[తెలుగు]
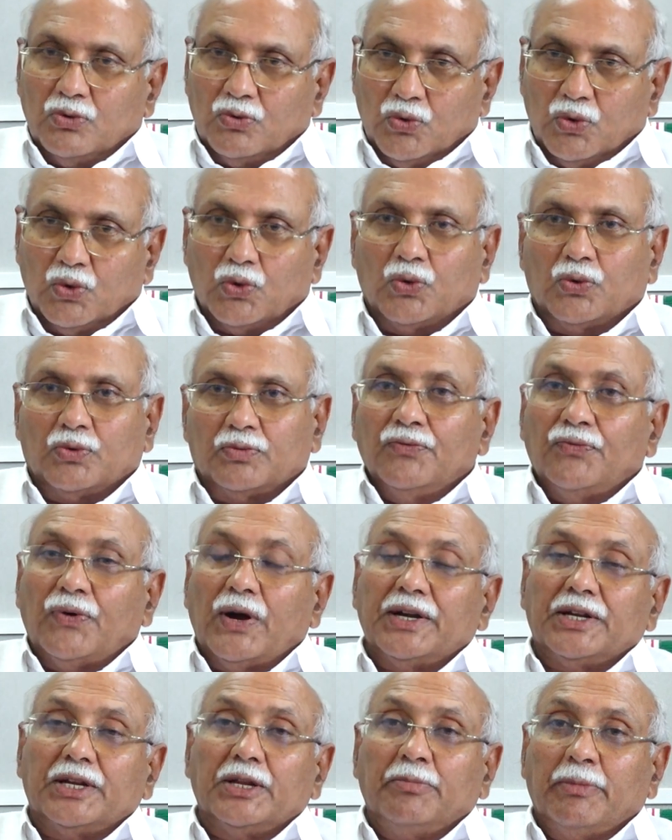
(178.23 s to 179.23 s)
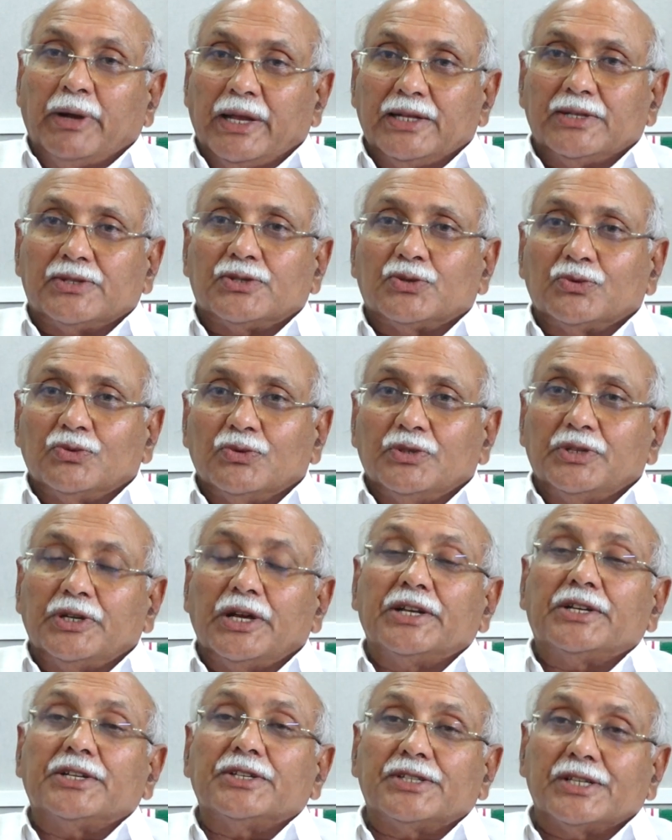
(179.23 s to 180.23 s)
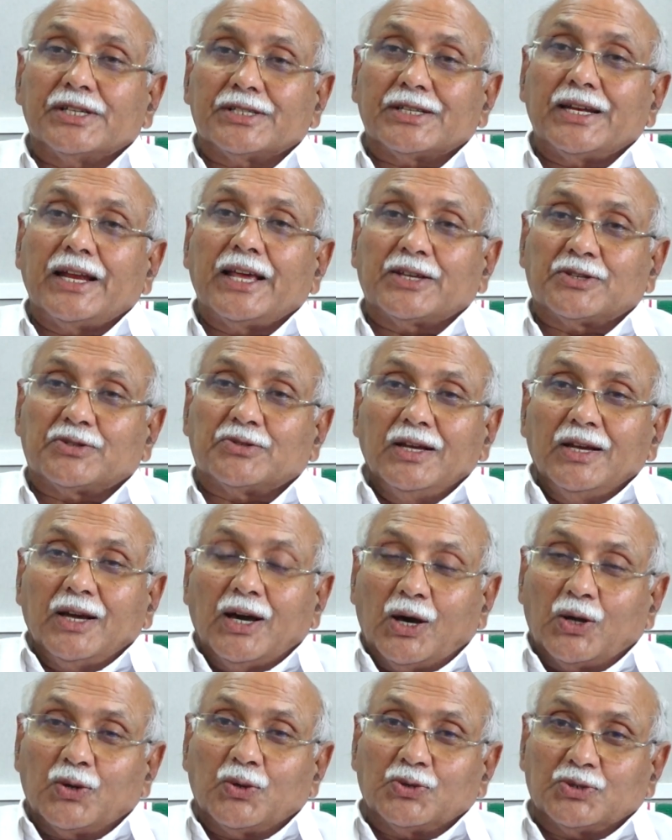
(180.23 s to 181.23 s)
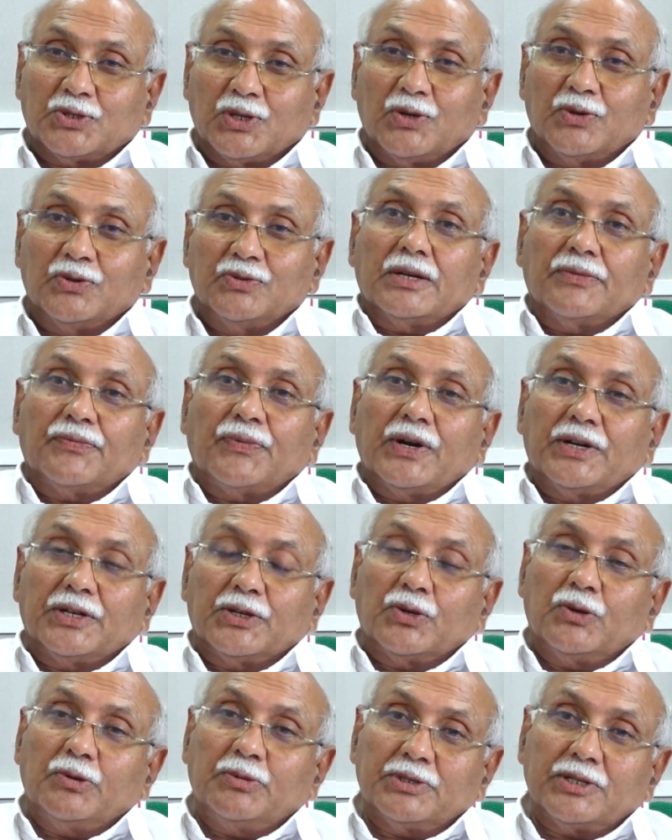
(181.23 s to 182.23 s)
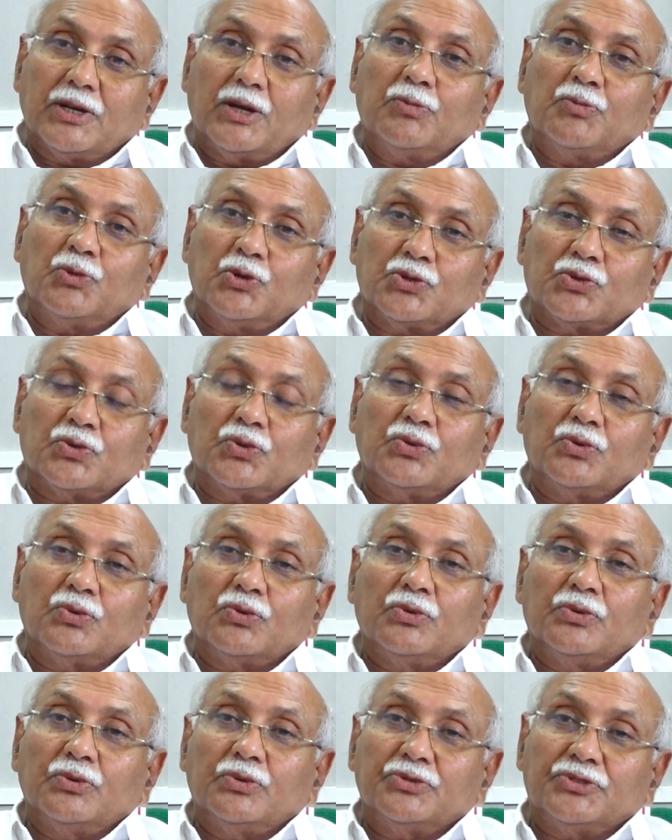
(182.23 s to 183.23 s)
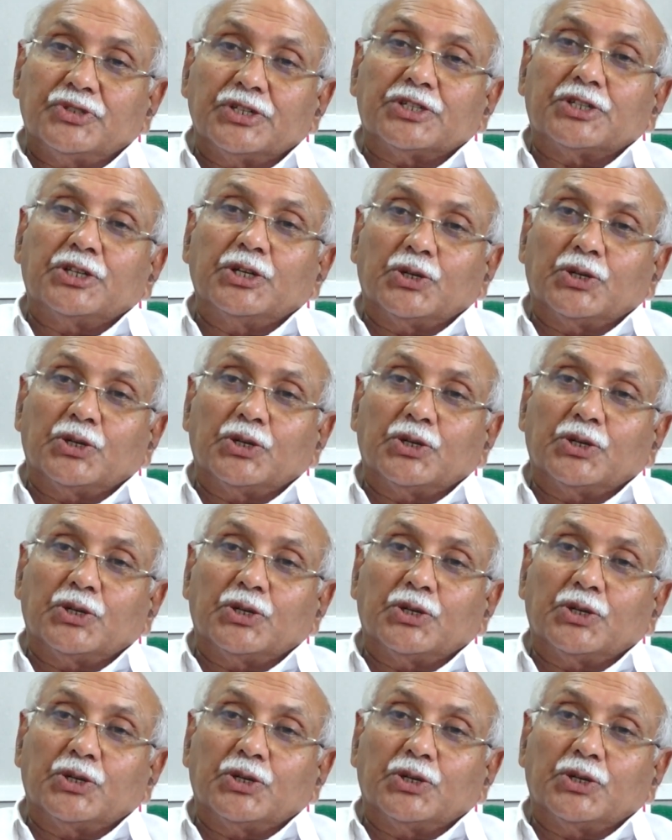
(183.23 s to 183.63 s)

గూడూరు ఫార్టీ మైల్స్ ఎయిటీ సిక్స్ ల్యాక్స్ ఆ రోజుల్లో అంటే ఫార్టీ కిలోమీటర్స్ ఆల్మోస్ట్ సిక్స్టీ